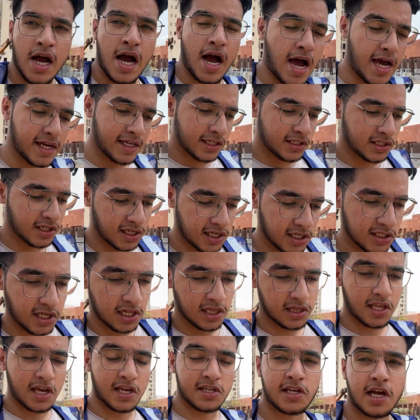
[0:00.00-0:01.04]
आइए चलिए
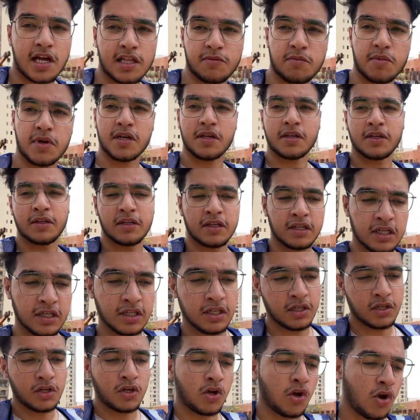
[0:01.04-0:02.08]
चलते हैं साथ
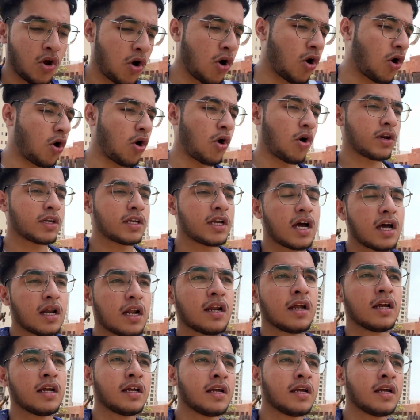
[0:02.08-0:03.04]
में और यार